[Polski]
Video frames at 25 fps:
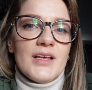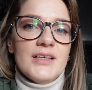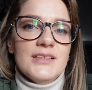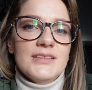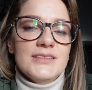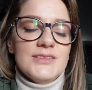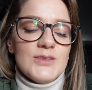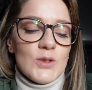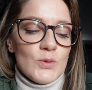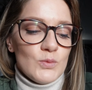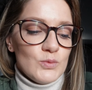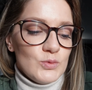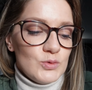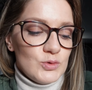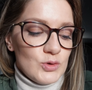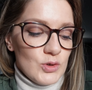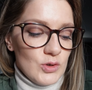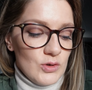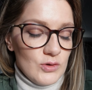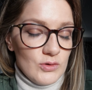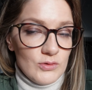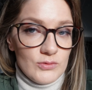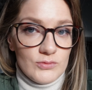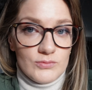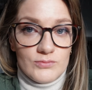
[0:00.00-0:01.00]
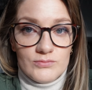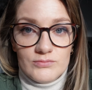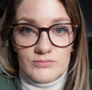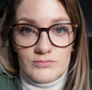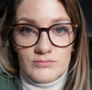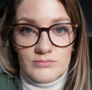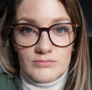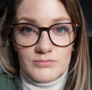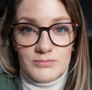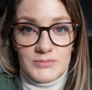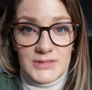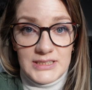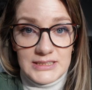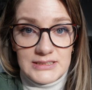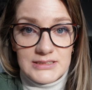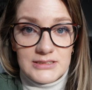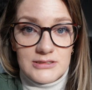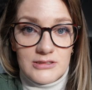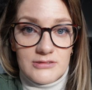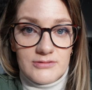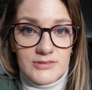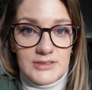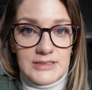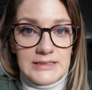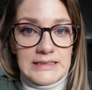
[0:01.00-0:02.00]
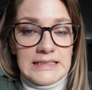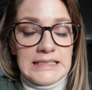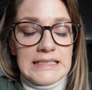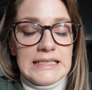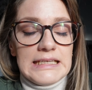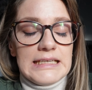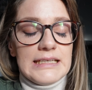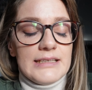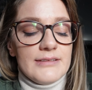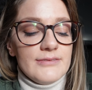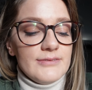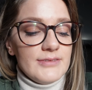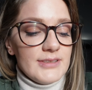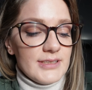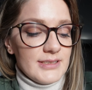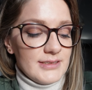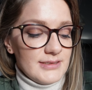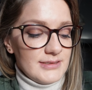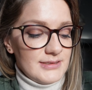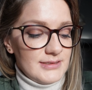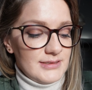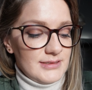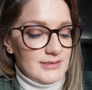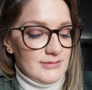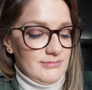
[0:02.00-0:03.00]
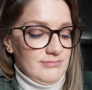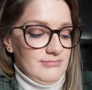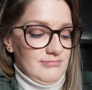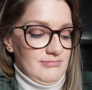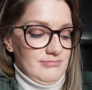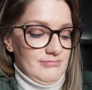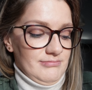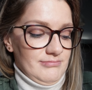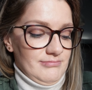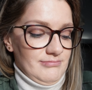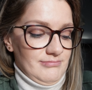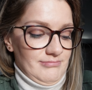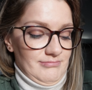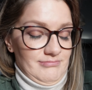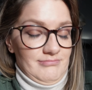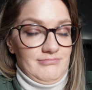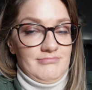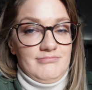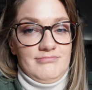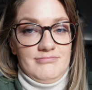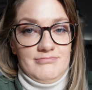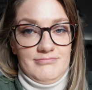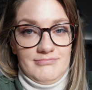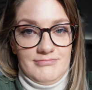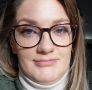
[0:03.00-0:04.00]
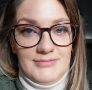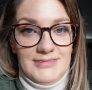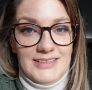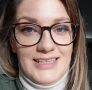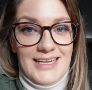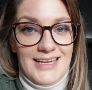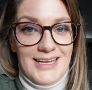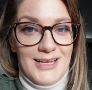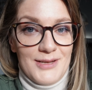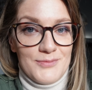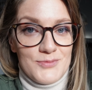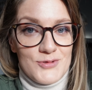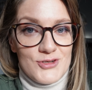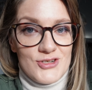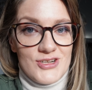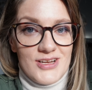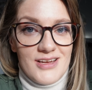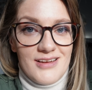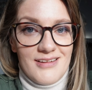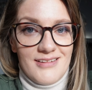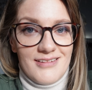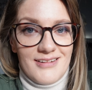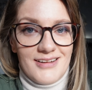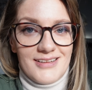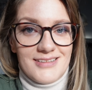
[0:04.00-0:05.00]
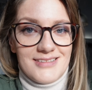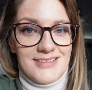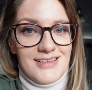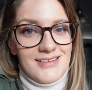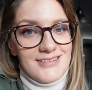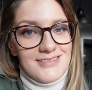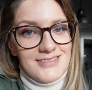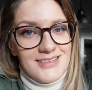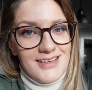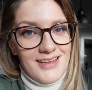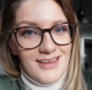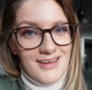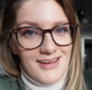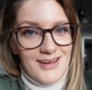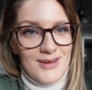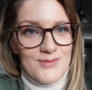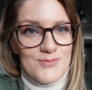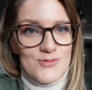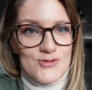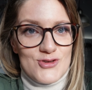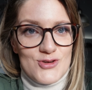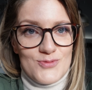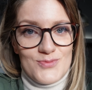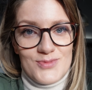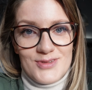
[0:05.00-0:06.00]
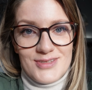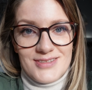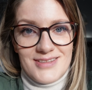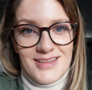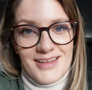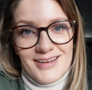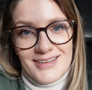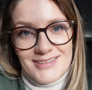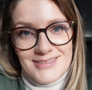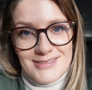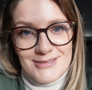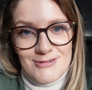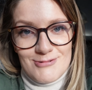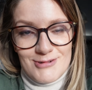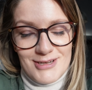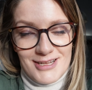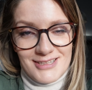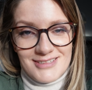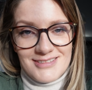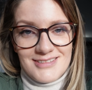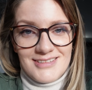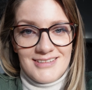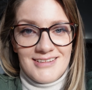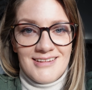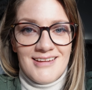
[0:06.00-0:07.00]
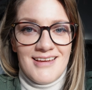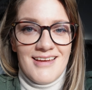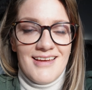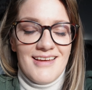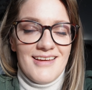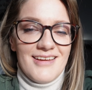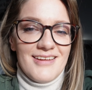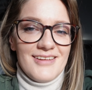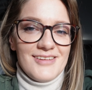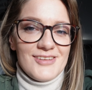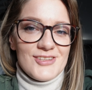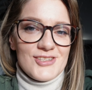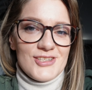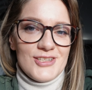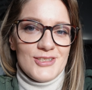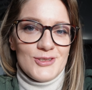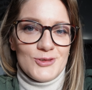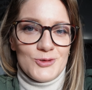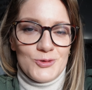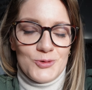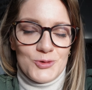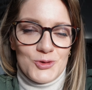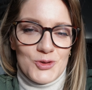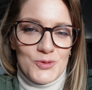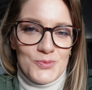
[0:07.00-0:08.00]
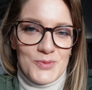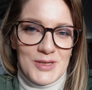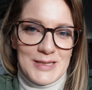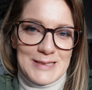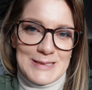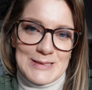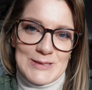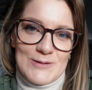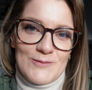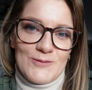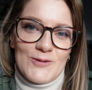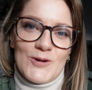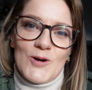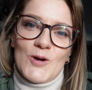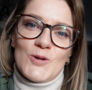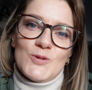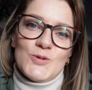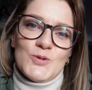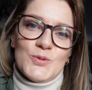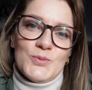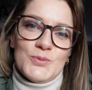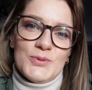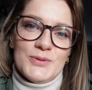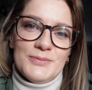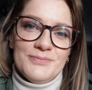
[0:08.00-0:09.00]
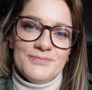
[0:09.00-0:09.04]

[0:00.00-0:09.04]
Są to miejscowi, więc najlepsza recenzja, jaka może być dla restauracji, jeżeli jest dużo miejscowych osób.